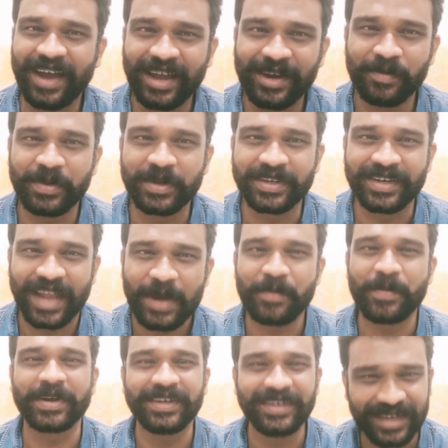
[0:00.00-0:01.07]
அன்பு
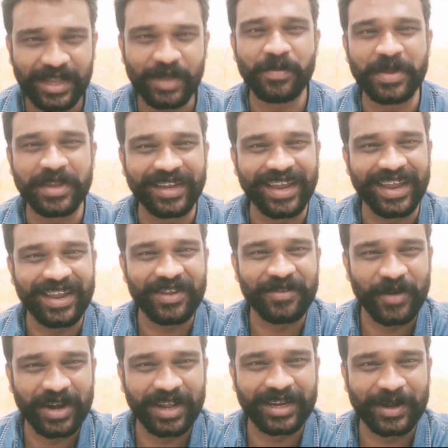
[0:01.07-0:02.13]
நண்பன் டிபிகே
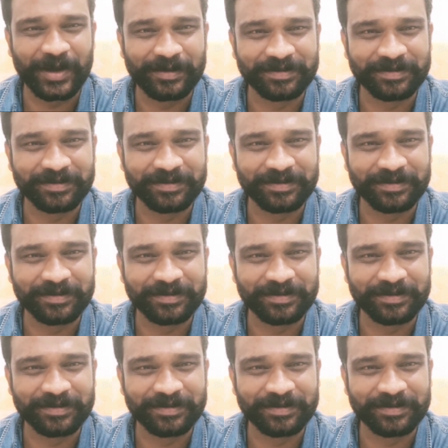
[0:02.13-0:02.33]
வணக்கம்